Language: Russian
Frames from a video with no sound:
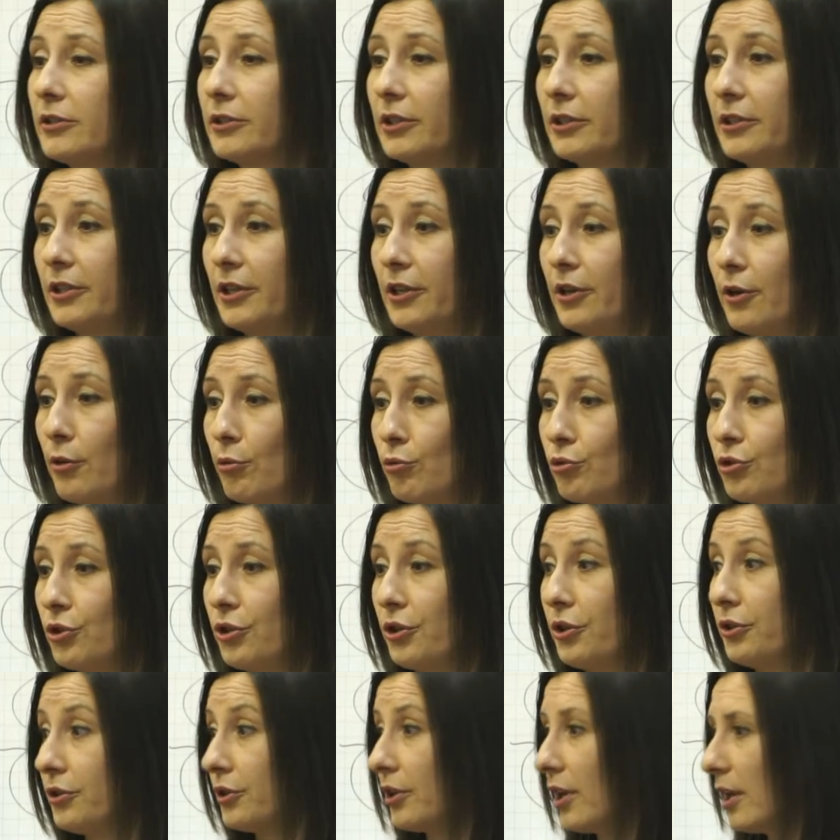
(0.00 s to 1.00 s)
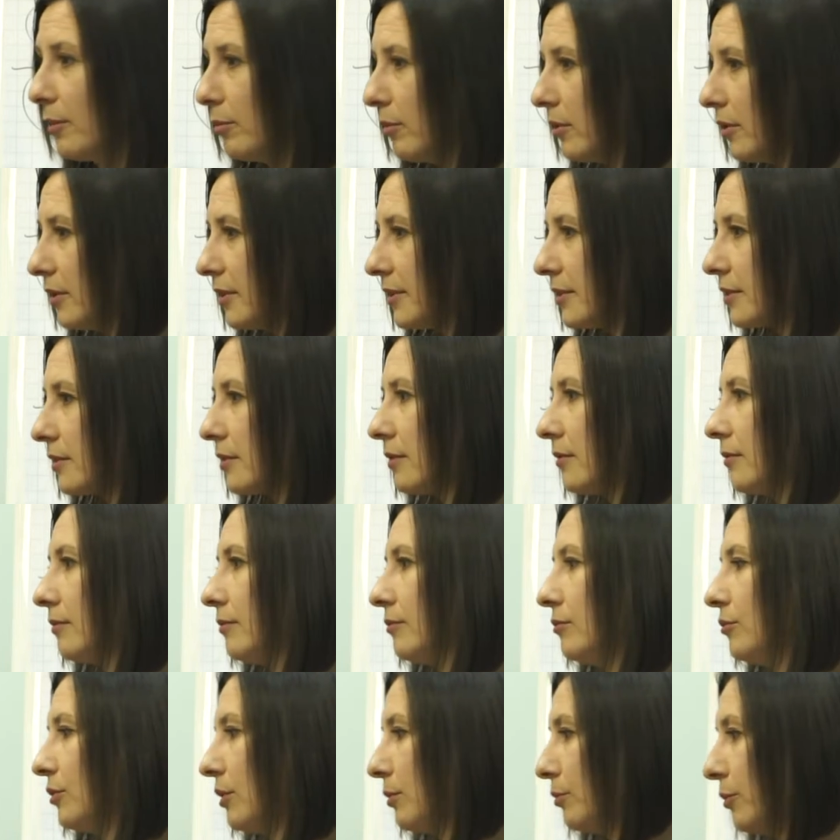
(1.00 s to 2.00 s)
такая хорошая рентабельность,
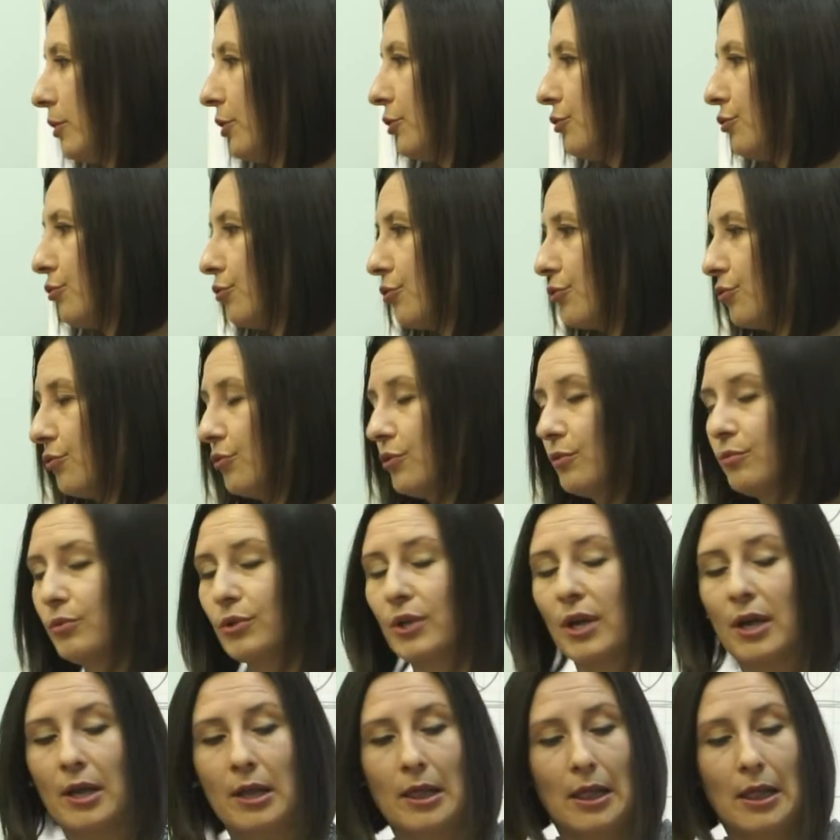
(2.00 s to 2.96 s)
там или еще что-нибудь.